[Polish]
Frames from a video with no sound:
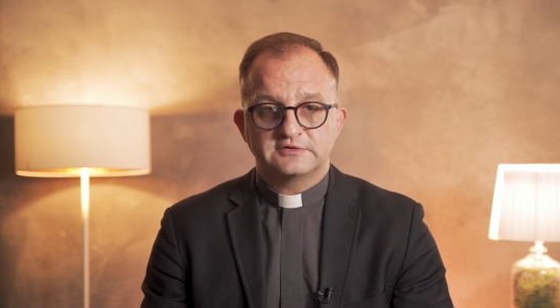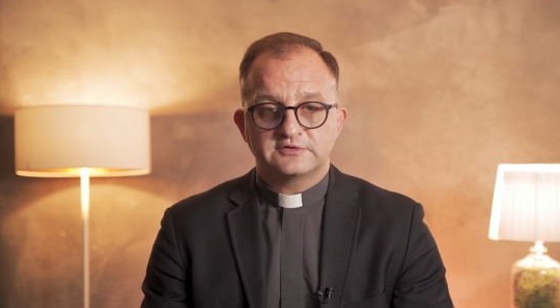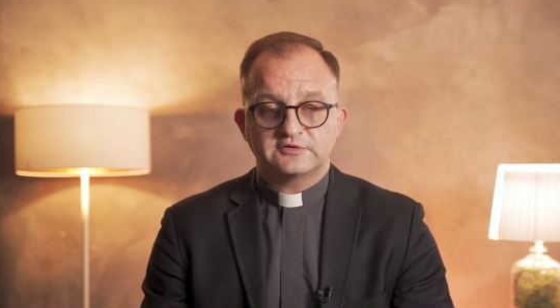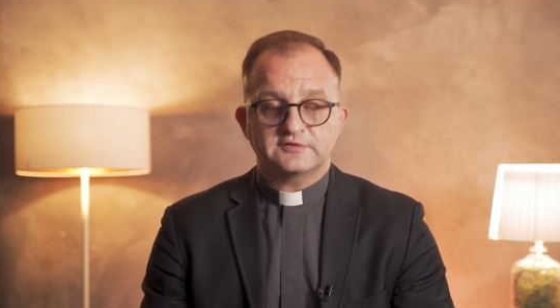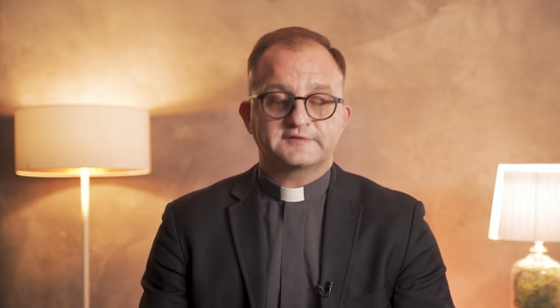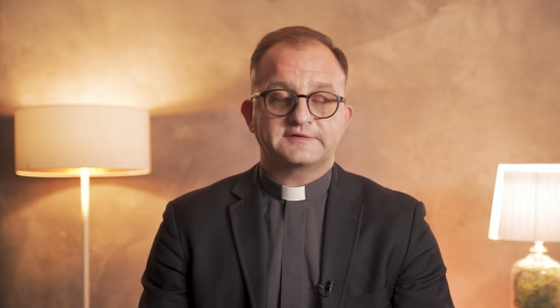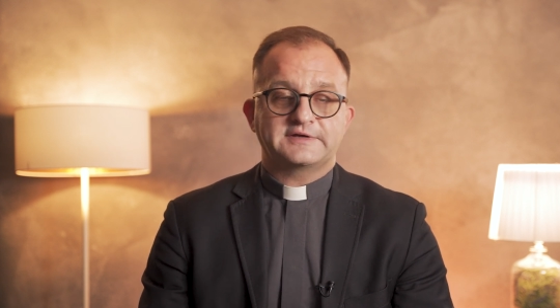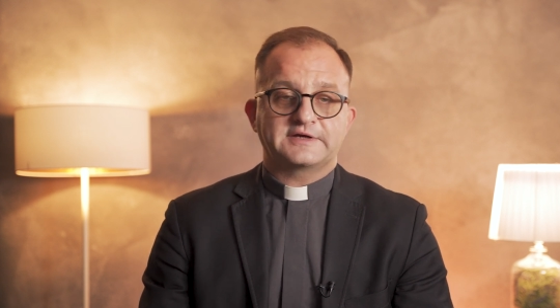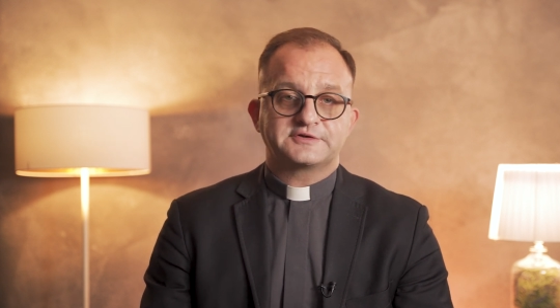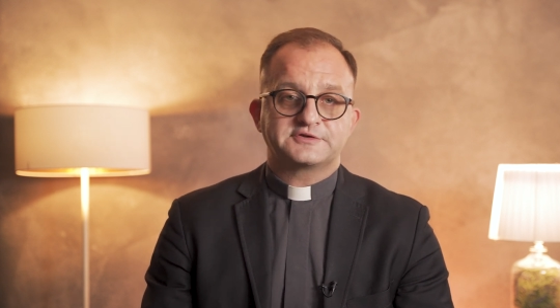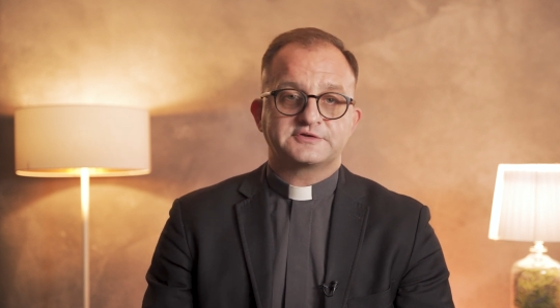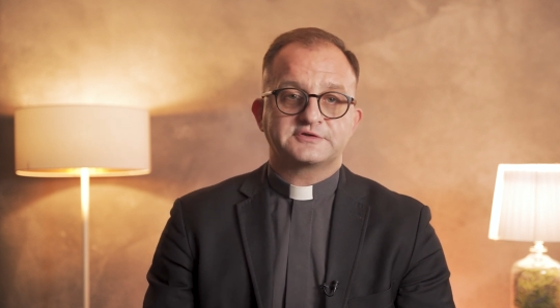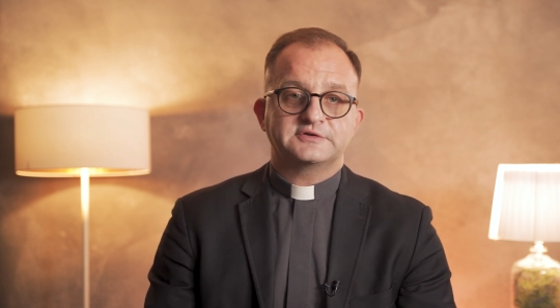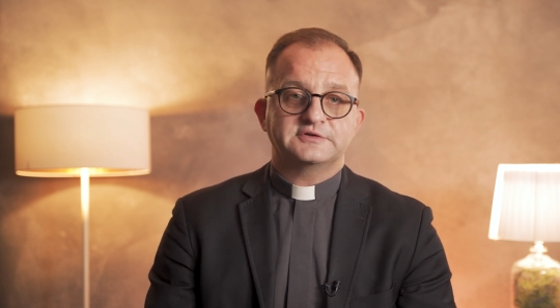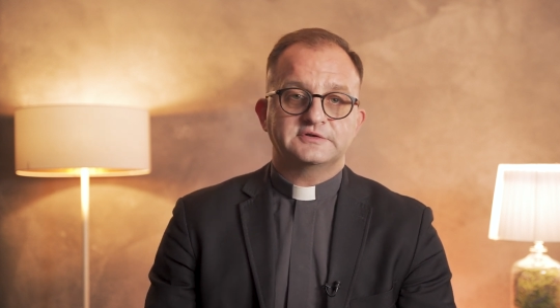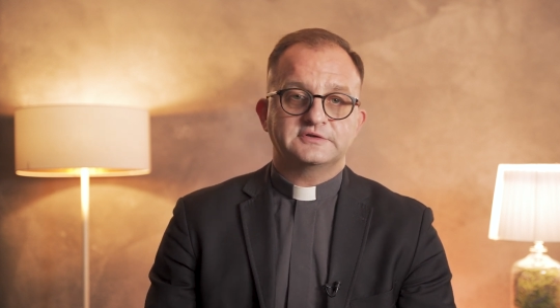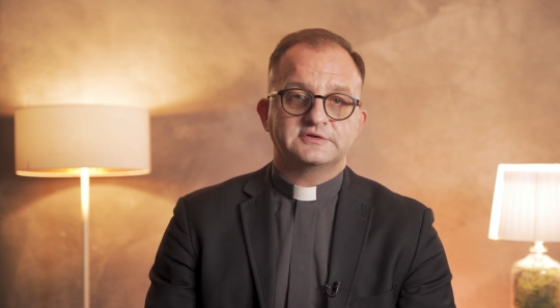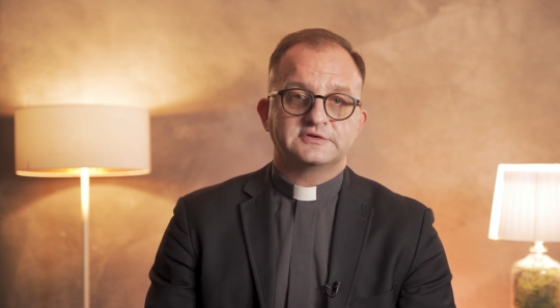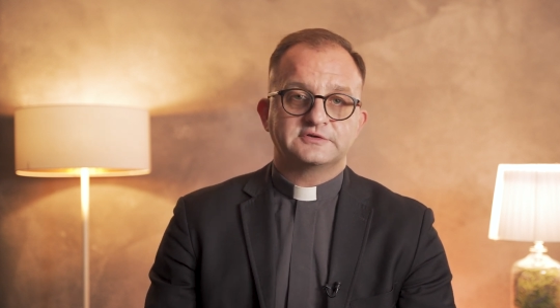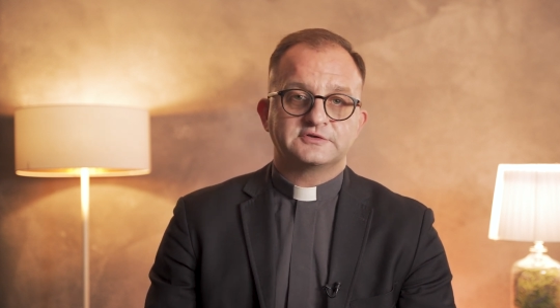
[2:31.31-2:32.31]
to
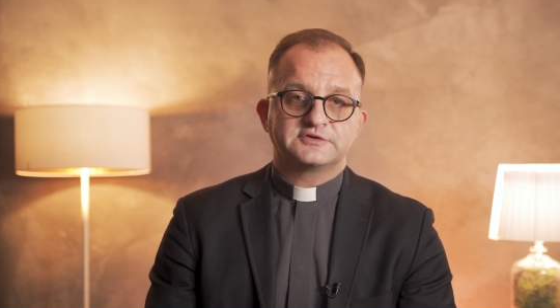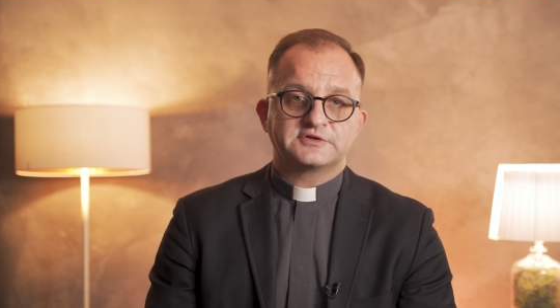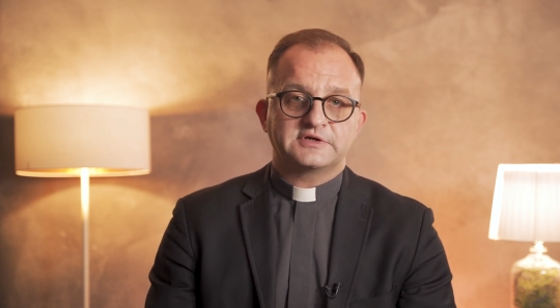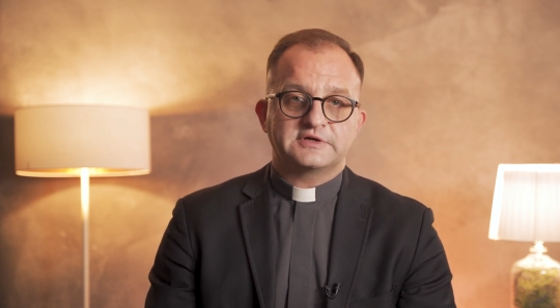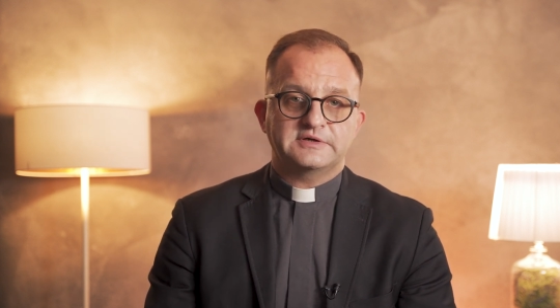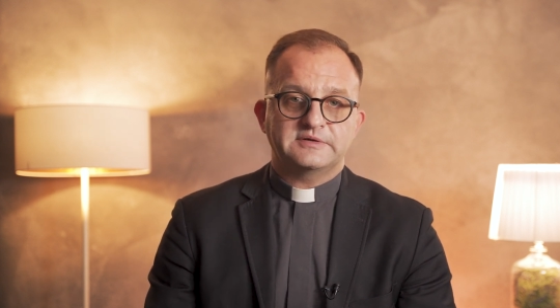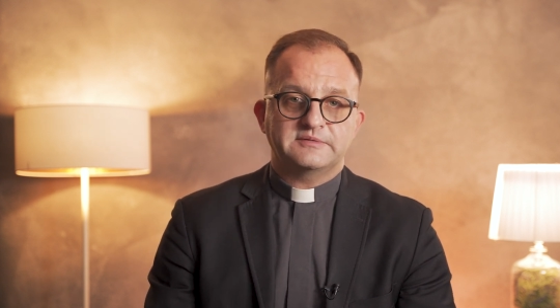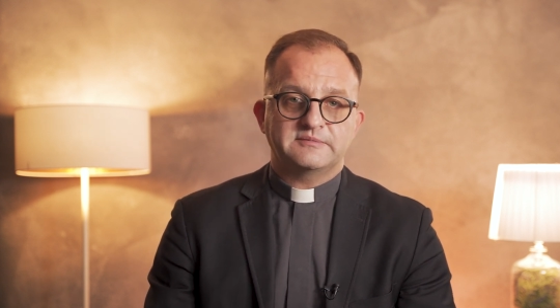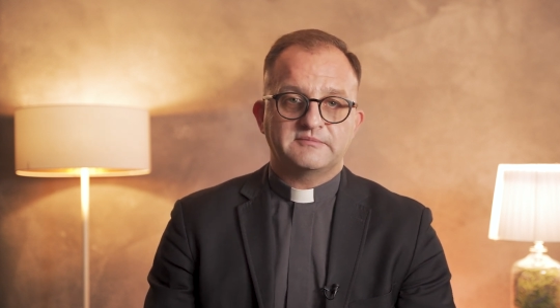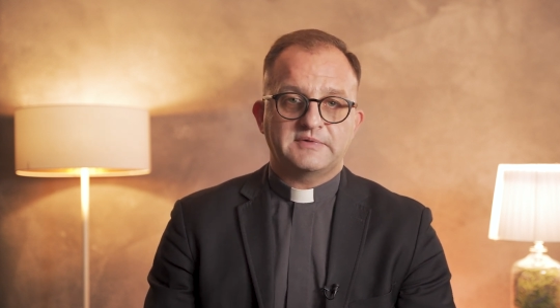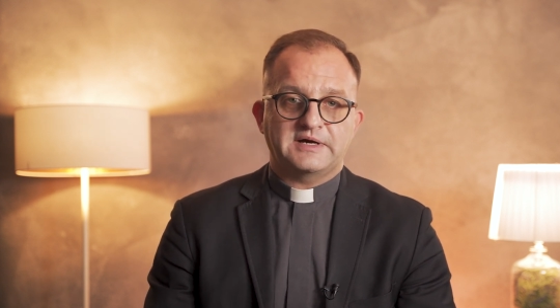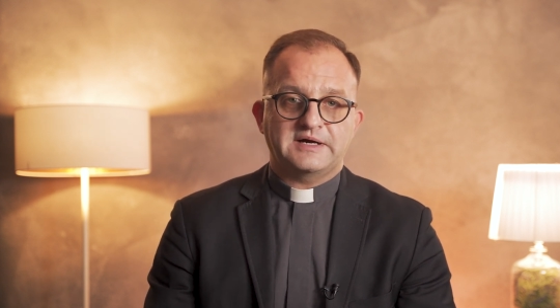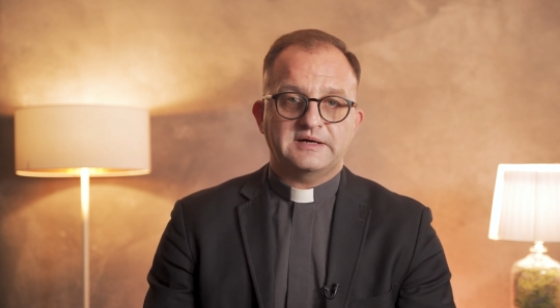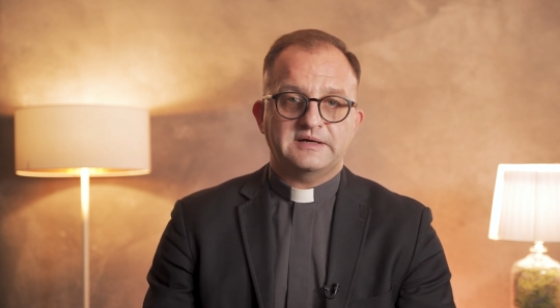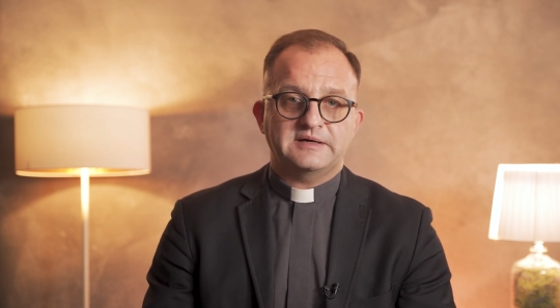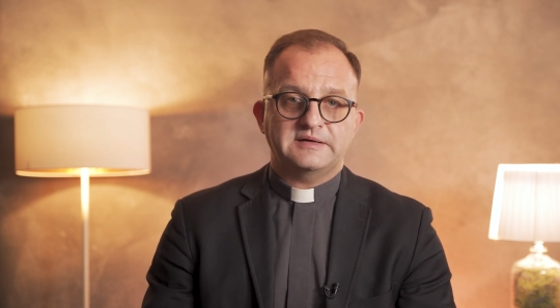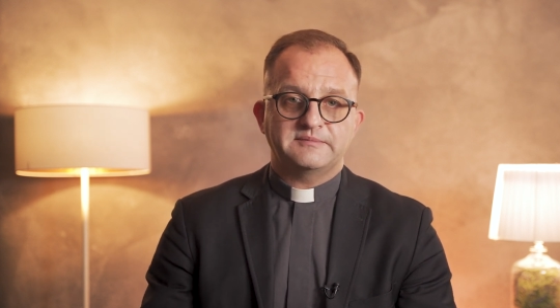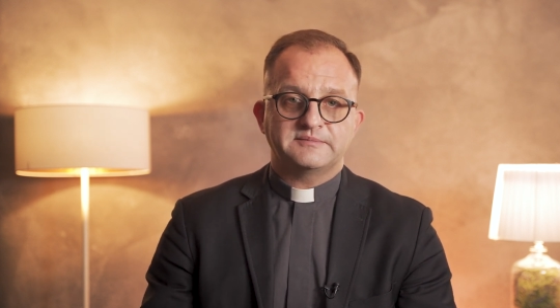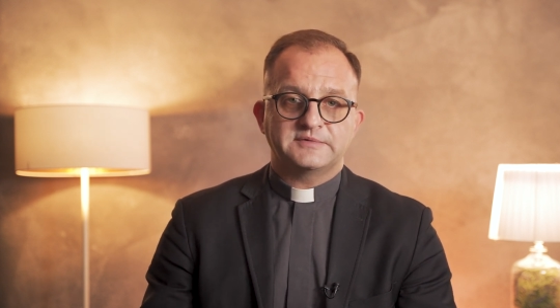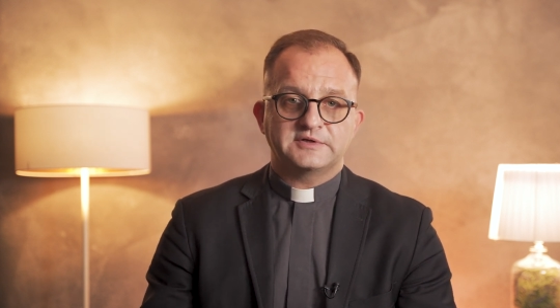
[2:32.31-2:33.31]
znaczy, że ma